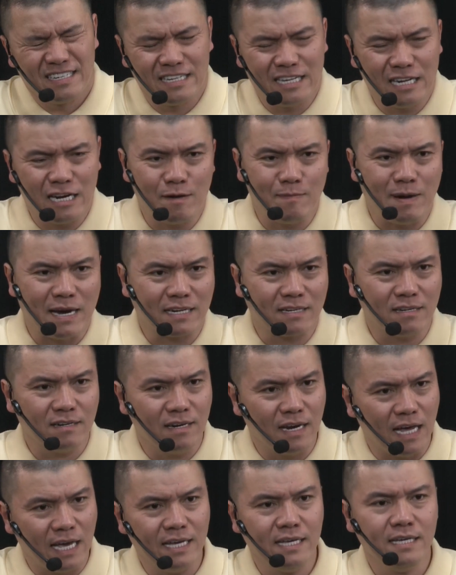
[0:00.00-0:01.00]
Nên là bạn cứ
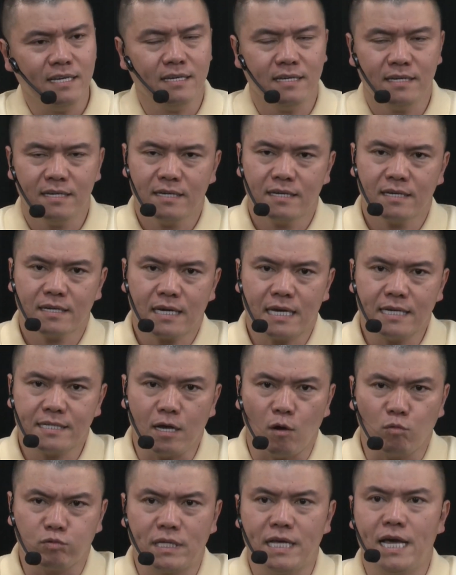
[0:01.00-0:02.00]
lấy cái
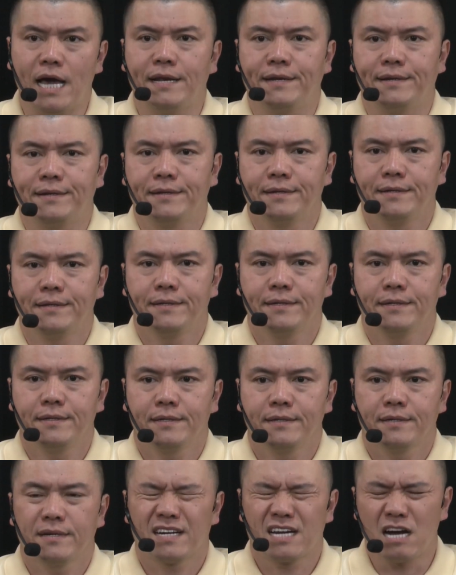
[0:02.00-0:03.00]
dòng tiền
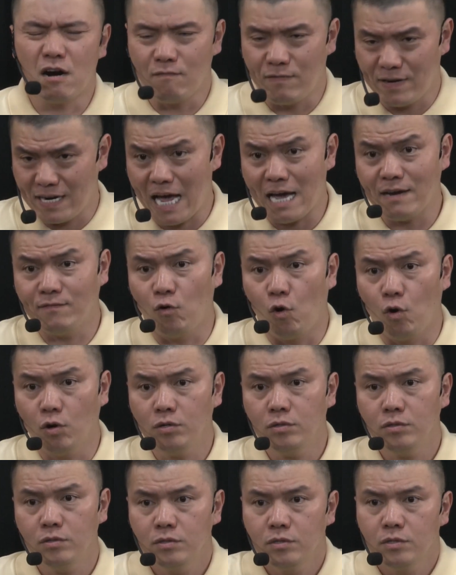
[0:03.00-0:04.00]
cộng với lãi
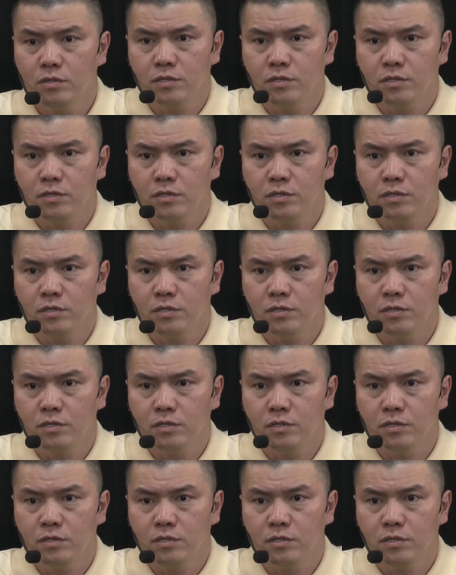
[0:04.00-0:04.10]
vốn,